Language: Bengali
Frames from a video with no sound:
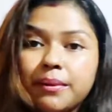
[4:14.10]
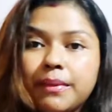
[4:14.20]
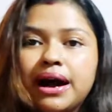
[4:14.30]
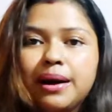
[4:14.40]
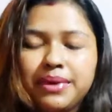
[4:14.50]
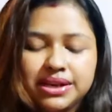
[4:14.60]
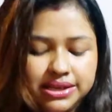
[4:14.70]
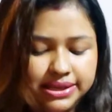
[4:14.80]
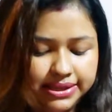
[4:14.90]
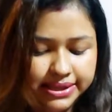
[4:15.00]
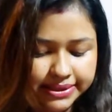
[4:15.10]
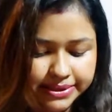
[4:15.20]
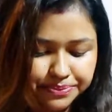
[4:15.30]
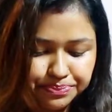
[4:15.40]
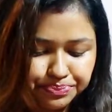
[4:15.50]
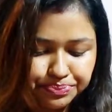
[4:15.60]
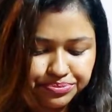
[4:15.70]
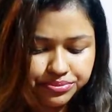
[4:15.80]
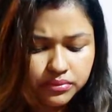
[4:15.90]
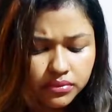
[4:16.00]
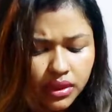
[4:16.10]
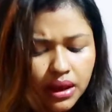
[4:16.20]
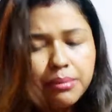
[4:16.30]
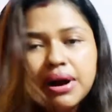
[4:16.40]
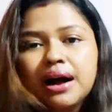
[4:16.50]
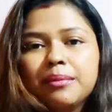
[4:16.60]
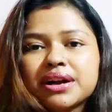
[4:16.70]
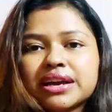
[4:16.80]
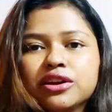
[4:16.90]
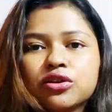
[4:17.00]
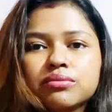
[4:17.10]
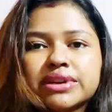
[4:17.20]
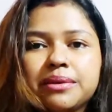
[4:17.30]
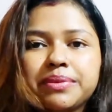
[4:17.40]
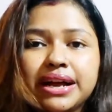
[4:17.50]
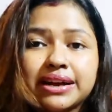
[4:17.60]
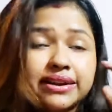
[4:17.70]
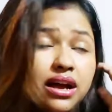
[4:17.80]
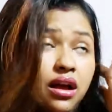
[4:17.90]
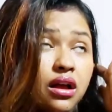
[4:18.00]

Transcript: মা আমাকে কি দিয়েছে মা আমাকে এরকম টাইপের একটা